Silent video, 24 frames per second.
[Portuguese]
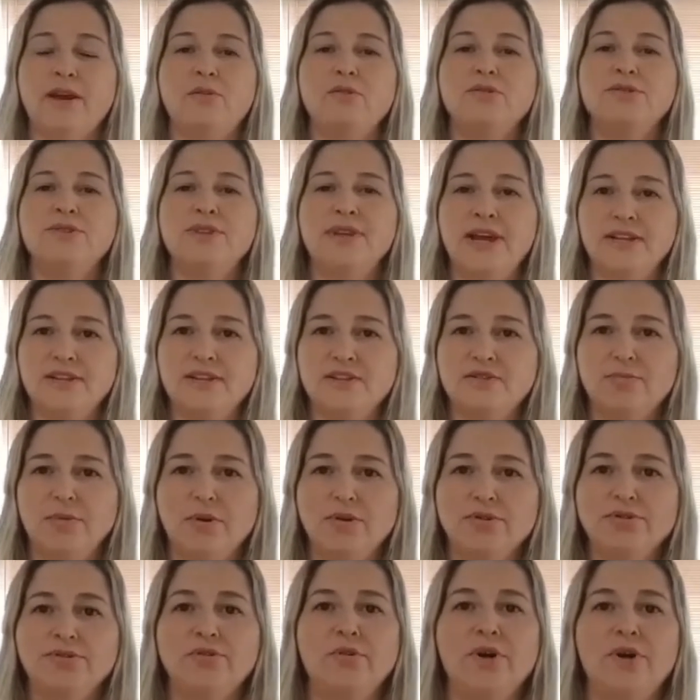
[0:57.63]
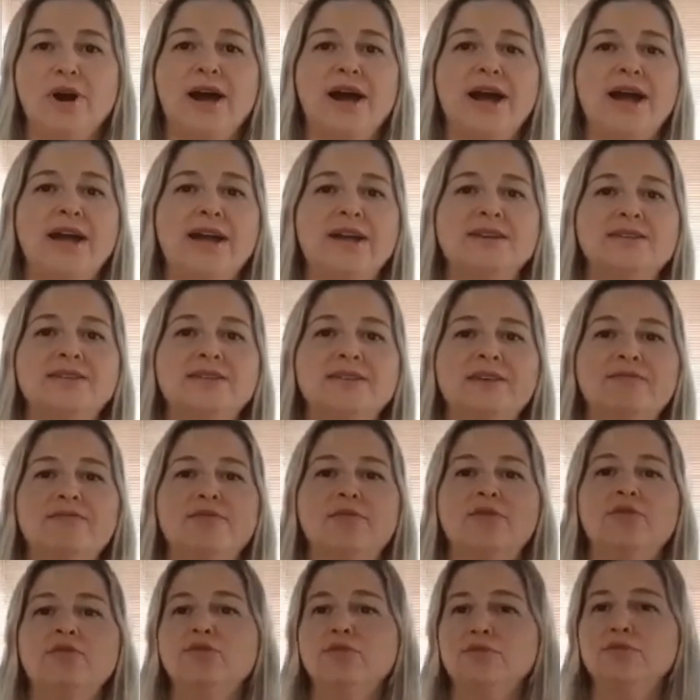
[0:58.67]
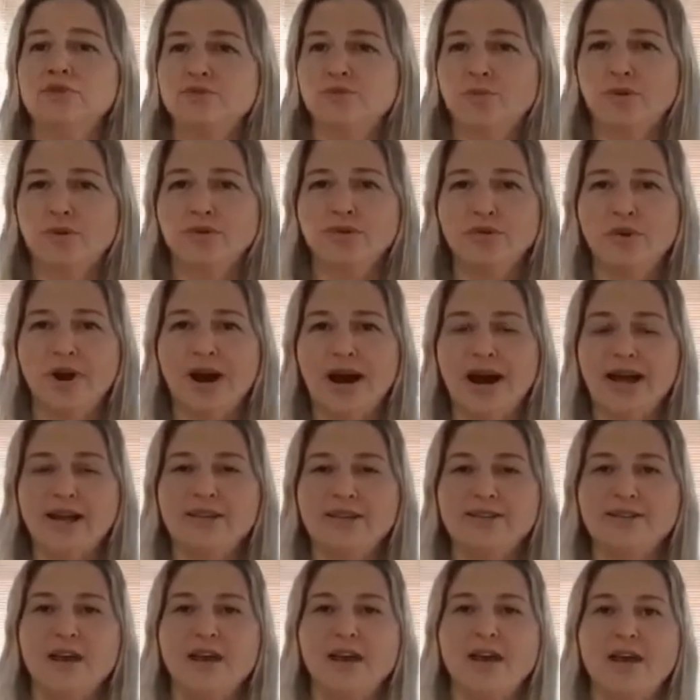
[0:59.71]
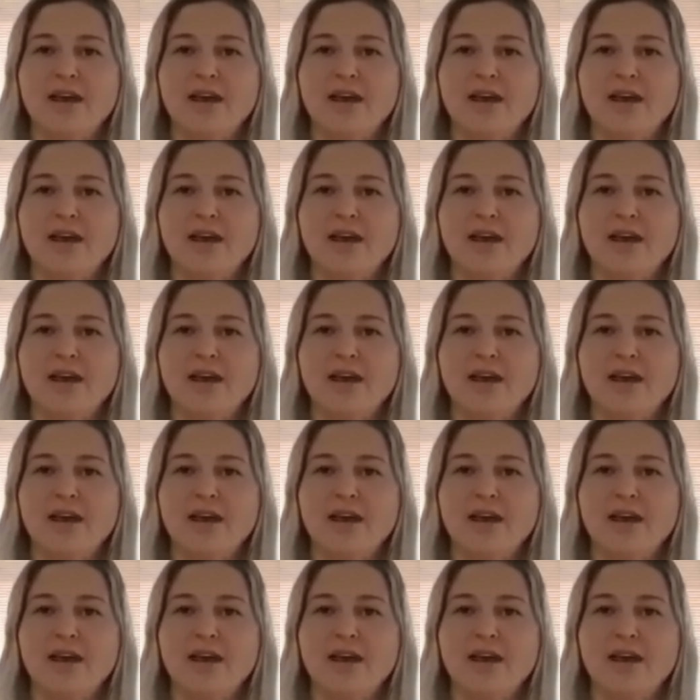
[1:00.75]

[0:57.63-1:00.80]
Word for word: contratos pontuais, volumes pontuais,